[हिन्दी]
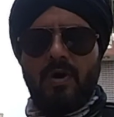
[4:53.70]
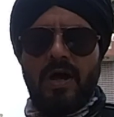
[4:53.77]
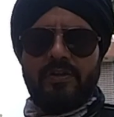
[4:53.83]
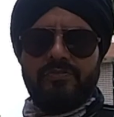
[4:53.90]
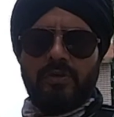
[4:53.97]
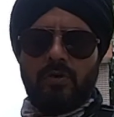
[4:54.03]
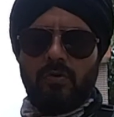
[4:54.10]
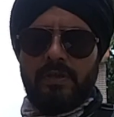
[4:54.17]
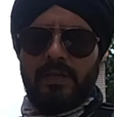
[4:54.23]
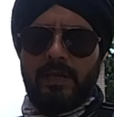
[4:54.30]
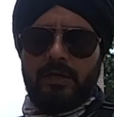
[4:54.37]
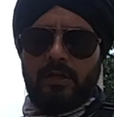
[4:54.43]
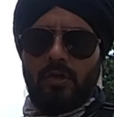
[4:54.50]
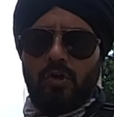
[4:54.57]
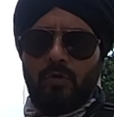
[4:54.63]
वहाँ से
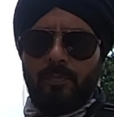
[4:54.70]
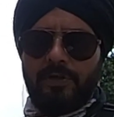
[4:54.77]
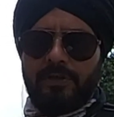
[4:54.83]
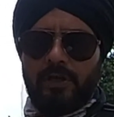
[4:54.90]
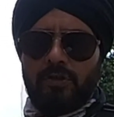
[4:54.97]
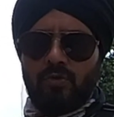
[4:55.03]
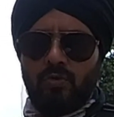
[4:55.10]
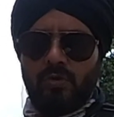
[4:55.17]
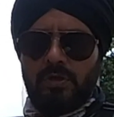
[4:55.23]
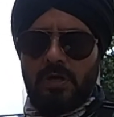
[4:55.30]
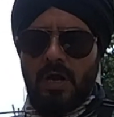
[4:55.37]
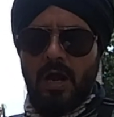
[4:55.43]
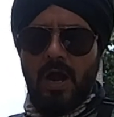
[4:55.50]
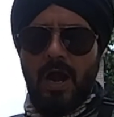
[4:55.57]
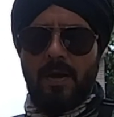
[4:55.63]
कोई एक किलोमीटर दूर
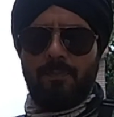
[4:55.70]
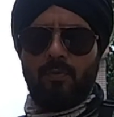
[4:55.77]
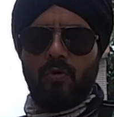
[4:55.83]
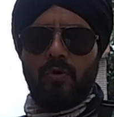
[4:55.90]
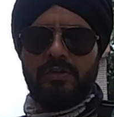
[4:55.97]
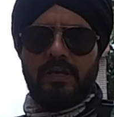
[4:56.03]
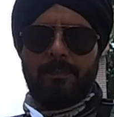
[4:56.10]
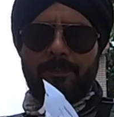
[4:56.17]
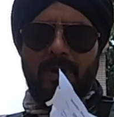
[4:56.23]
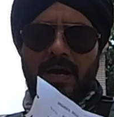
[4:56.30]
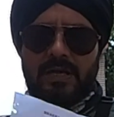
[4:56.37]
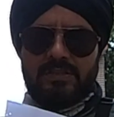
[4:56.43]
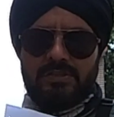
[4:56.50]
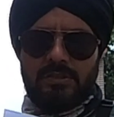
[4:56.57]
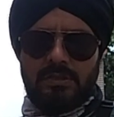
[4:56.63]
आपको ये
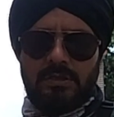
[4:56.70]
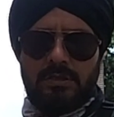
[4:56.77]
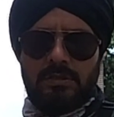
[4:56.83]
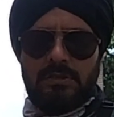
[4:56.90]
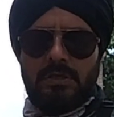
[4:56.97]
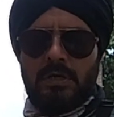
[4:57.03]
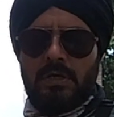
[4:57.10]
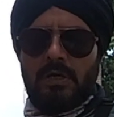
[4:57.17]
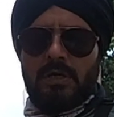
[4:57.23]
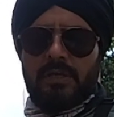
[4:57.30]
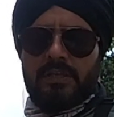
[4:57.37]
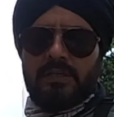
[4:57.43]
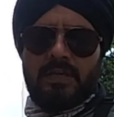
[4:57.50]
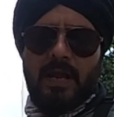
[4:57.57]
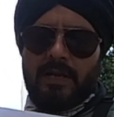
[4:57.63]
पास
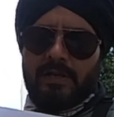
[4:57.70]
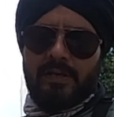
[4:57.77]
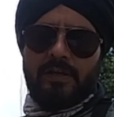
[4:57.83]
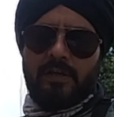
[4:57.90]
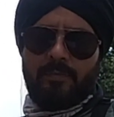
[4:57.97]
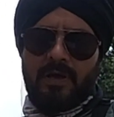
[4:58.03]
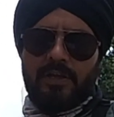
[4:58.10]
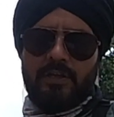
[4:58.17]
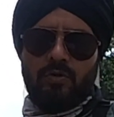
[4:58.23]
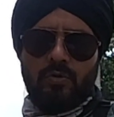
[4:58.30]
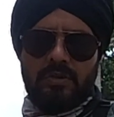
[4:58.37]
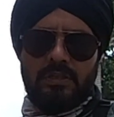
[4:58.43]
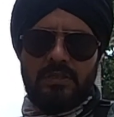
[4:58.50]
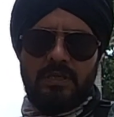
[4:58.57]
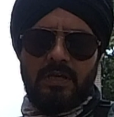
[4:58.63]
की एंट्री करवानी
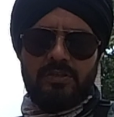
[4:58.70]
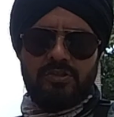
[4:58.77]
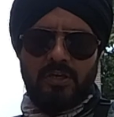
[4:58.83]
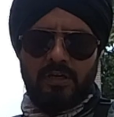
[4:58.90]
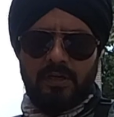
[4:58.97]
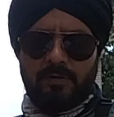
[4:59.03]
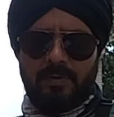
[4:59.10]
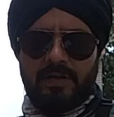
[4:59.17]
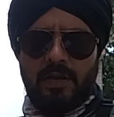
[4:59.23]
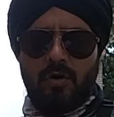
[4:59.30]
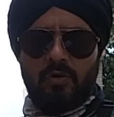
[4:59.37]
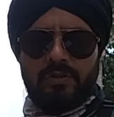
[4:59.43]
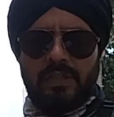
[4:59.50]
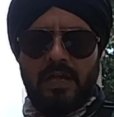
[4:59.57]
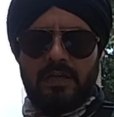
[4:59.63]
होती है चेक
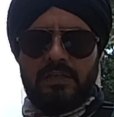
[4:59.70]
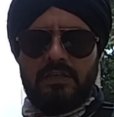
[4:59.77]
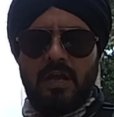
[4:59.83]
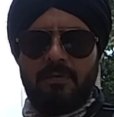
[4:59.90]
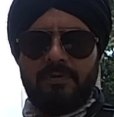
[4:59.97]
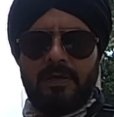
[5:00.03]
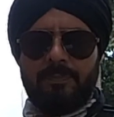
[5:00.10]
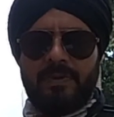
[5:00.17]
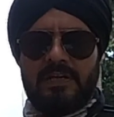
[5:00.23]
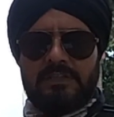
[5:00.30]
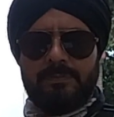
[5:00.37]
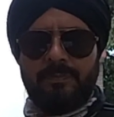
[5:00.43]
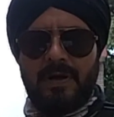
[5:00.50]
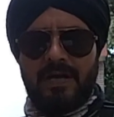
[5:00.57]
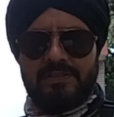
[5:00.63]
करवाना होता है कि आपके
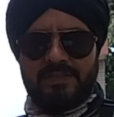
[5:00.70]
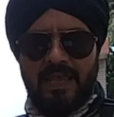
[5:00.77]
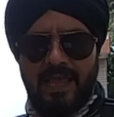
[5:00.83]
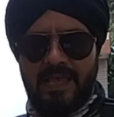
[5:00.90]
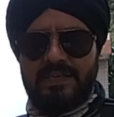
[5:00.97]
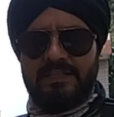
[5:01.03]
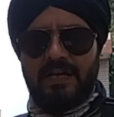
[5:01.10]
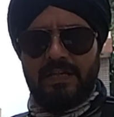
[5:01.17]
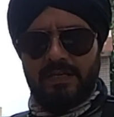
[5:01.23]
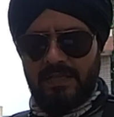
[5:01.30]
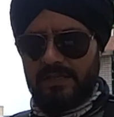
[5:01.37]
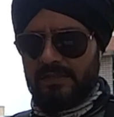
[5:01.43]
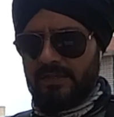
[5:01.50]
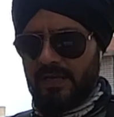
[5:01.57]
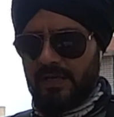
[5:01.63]
पास पास है या
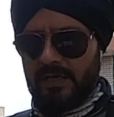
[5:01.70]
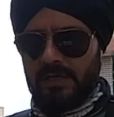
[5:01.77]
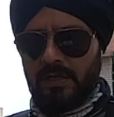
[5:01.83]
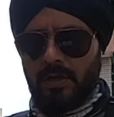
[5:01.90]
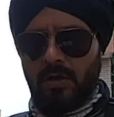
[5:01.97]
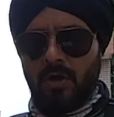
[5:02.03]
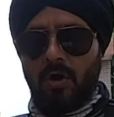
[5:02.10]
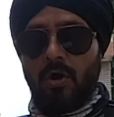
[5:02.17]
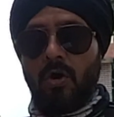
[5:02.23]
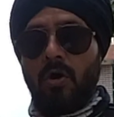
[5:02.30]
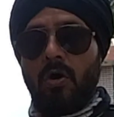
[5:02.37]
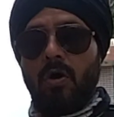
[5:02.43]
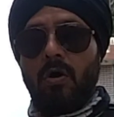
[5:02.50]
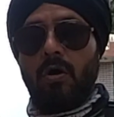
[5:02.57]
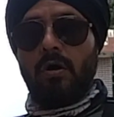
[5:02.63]
नहीं है
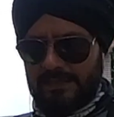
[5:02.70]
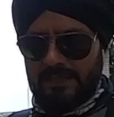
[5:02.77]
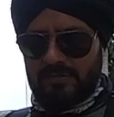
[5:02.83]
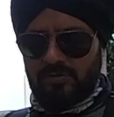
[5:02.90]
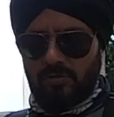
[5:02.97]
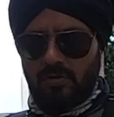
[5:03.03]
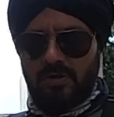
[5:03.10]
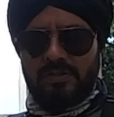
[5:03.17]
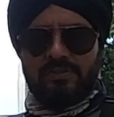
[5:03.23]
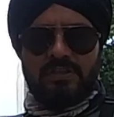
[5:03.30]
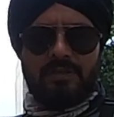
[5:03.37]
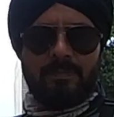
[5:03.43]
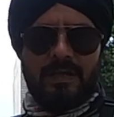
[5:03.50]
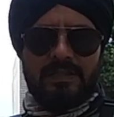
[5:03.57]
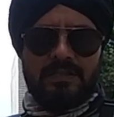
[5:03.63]
चलते हैं चलो
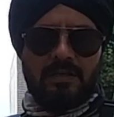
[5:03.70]
हसीन